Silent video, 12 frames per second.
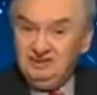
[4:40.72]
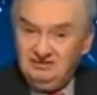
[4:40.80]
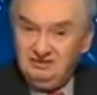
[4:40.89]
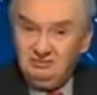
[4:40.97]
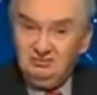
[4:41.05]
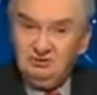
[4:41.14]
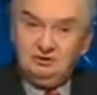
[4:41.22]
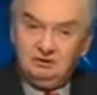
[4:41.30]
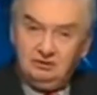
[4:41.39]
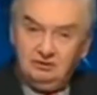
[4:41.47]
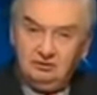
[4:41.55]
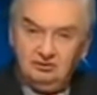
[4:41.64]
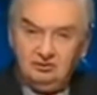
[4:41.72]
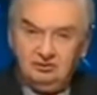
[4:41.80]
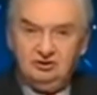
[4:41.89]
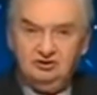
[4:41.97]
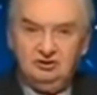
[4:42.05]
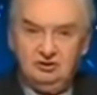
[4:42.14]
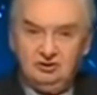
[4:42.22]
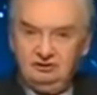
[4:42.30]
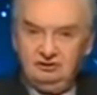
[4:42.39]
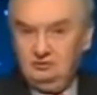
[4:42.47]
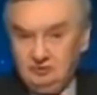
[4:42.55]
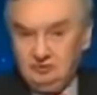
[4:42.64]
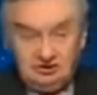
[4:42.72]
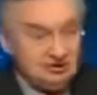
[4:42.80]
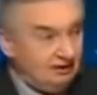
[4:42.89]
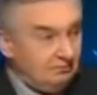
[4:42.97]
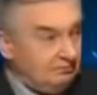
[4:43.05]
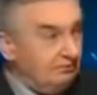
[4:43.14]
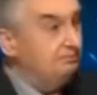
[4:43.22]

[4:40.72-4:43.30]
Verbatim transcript: Nie wiem, choć się domyślam.